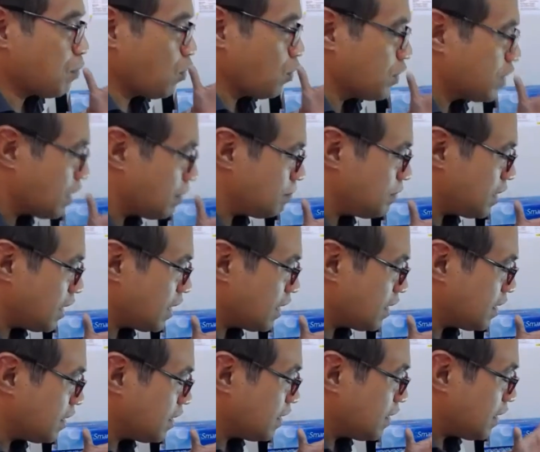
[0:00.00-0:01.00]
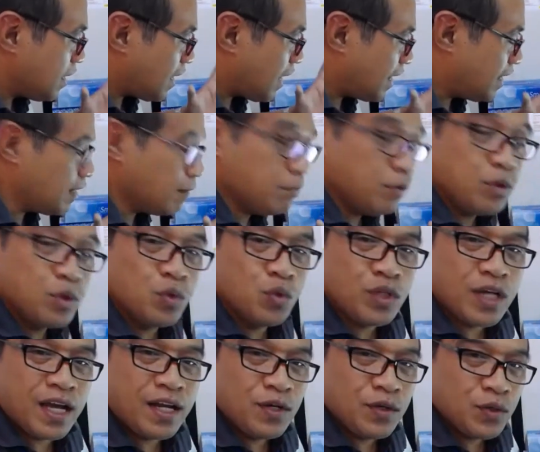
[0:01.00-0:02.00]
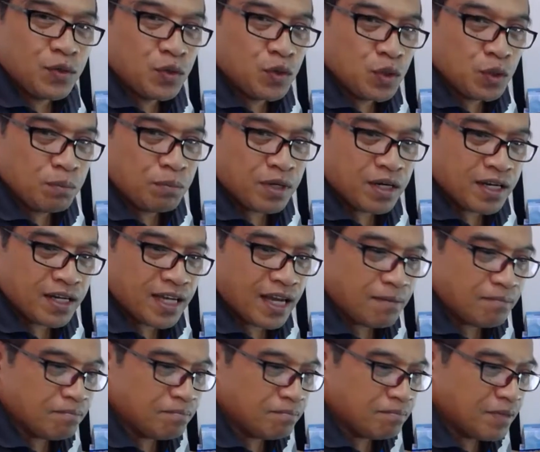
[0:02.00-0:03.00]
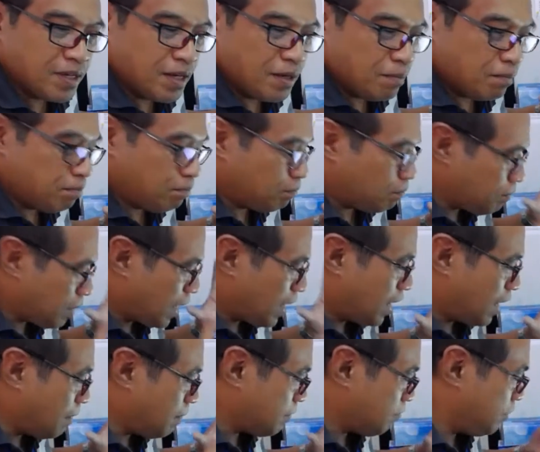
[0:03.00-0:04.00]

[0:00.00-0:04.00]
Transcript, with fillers: program yang Anda butuhkan untuk merekam uh,